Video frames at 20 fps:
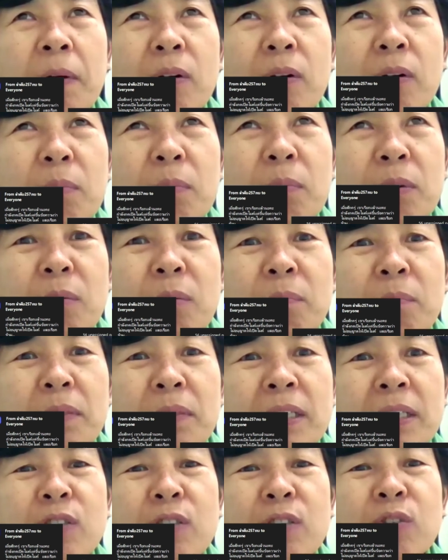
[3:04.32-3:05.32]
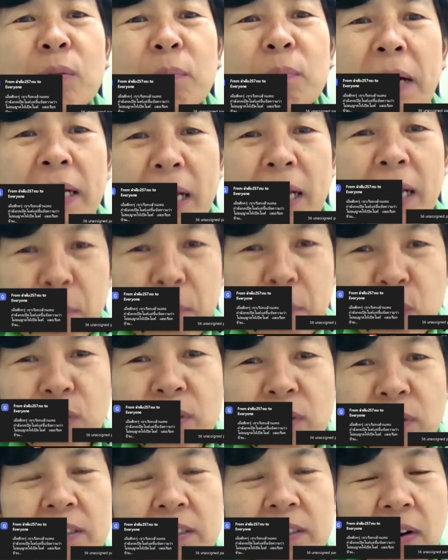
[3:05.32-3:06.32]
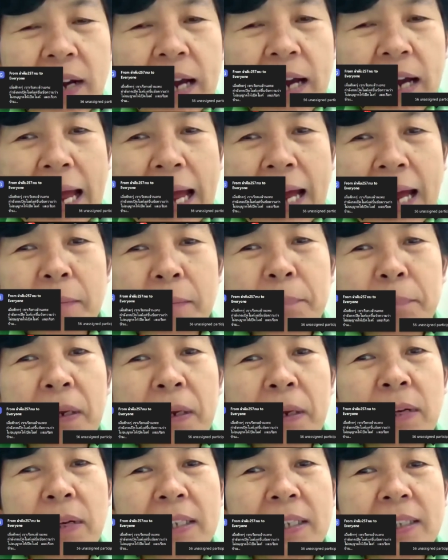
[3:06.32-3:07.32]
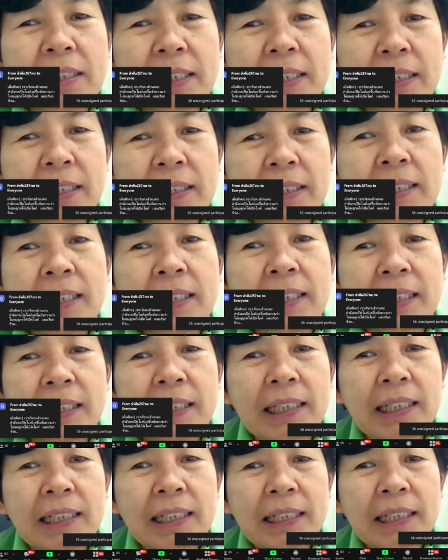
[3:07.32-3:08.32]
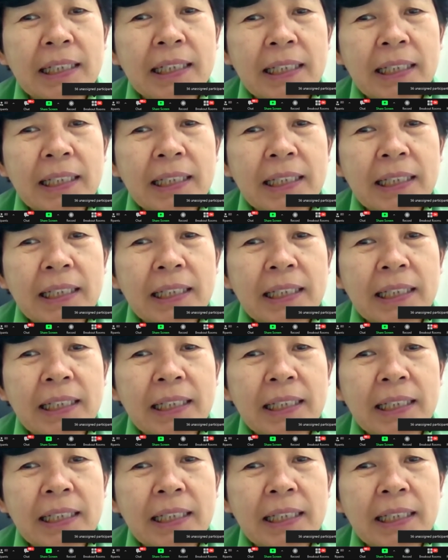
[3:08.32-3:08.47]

ยเข้าไปอบรมที่สวนป่านาบุญสองครั้งแปดวันเจ็ดคืน